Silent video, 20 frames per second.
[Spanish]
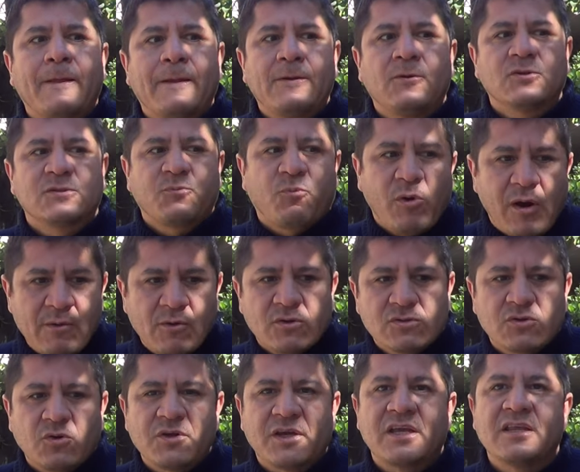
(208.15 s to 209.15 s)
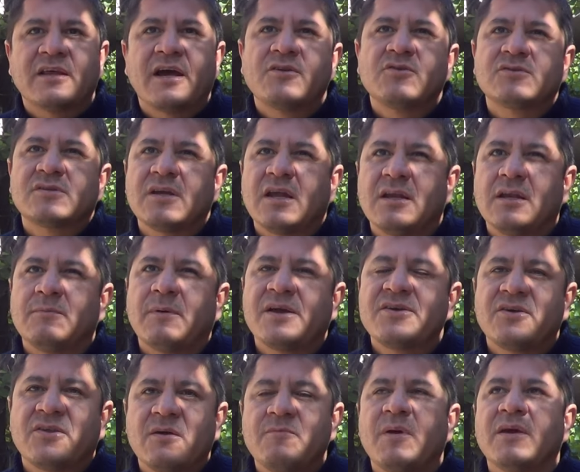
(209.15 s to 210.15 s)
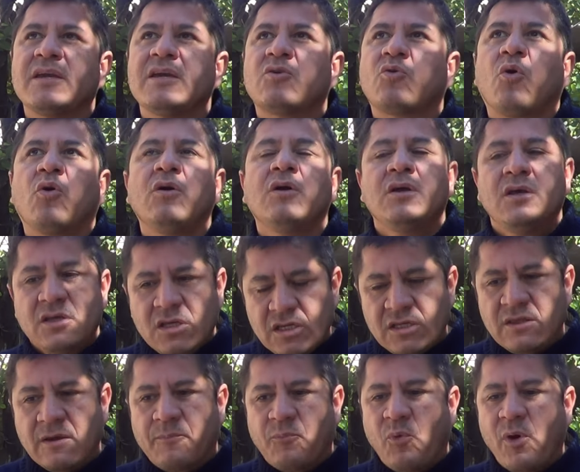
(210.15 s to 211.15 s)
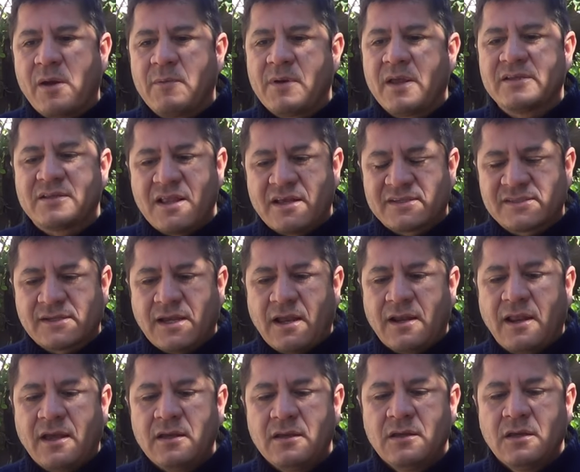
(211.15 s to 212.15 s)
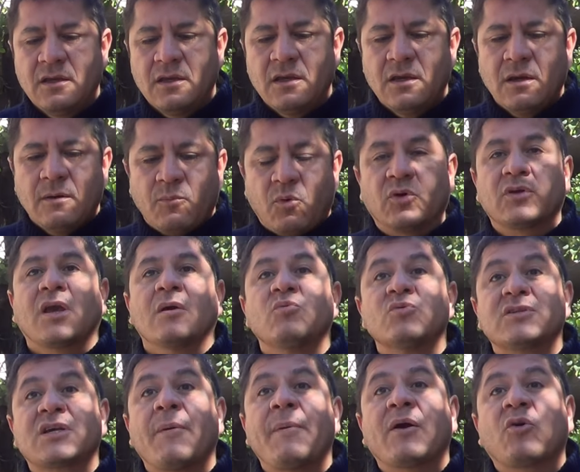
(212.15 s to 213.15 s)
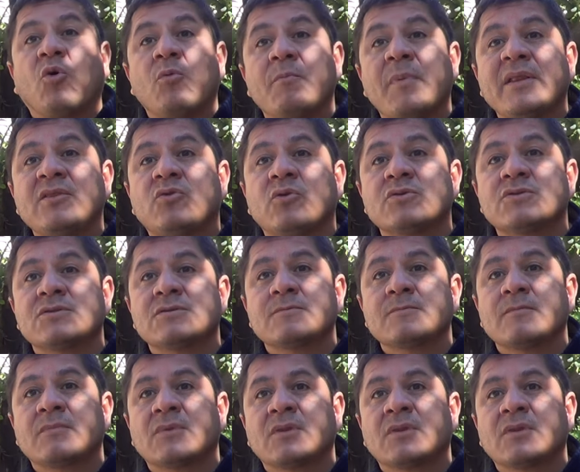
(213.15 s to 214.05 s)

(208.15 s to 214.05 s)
los pueblos originarios del Valle de México y de Puebla y Tlaxcala porque buscaba conventos.